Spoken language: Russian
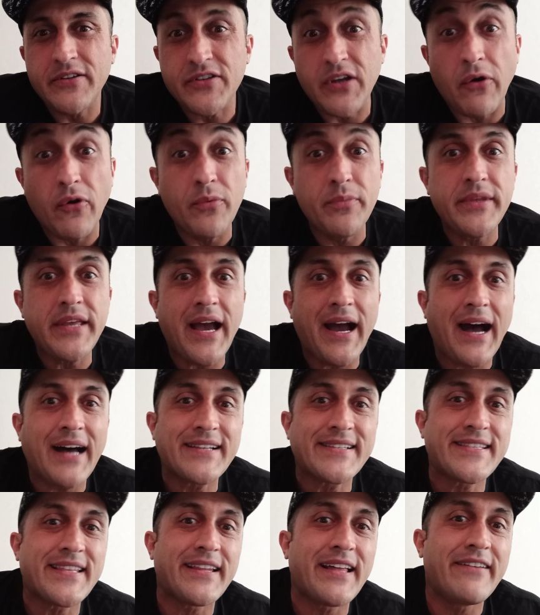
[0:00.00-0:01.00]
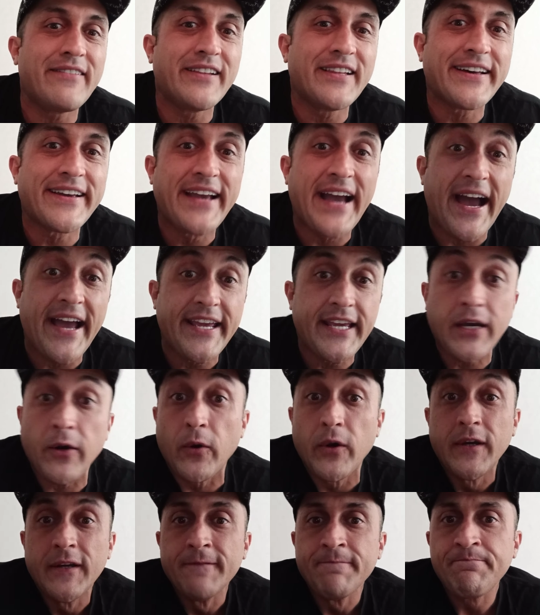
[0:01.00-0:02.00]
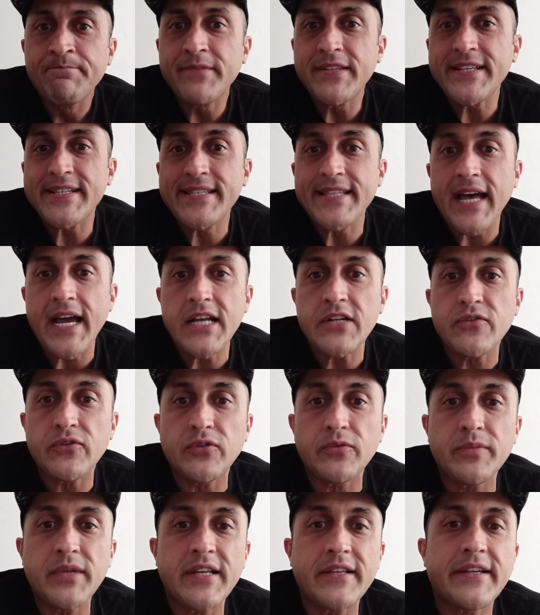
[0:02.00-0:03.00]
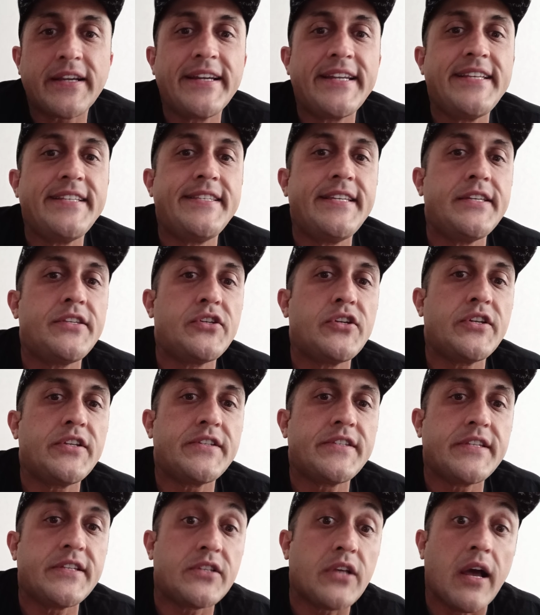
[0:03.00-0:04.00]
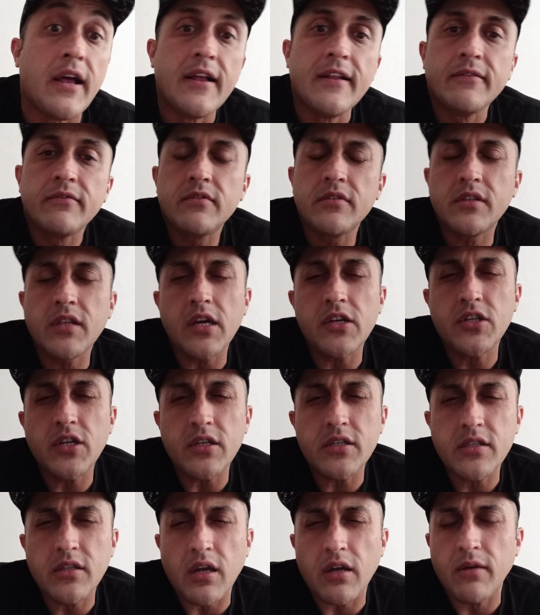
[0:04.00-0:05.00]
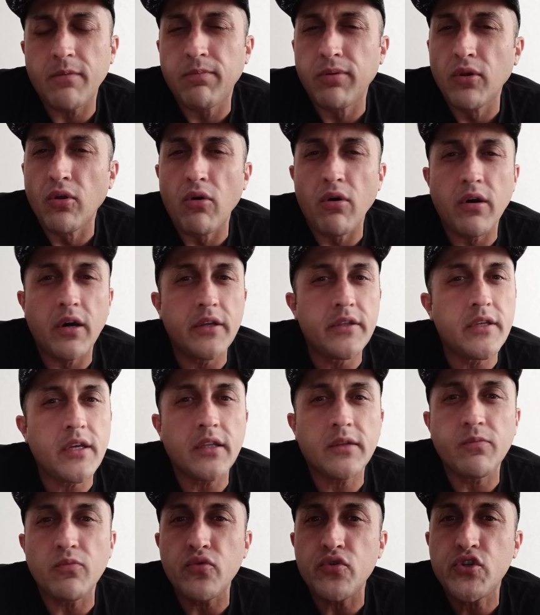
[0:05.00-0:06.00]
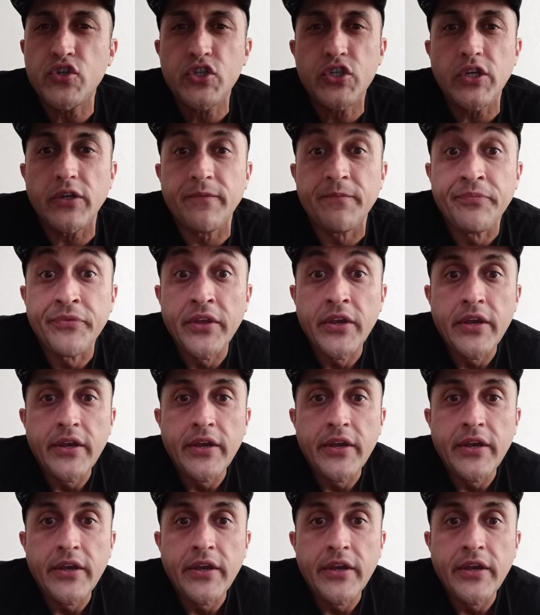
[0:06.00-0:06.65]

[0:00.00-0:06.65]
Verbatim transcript: решить, о, а меня остановила ГАИ, о, ты знаешь, вот у меня кредит через неделю, ты знаешь, сейчас так плохо, нет мужчин,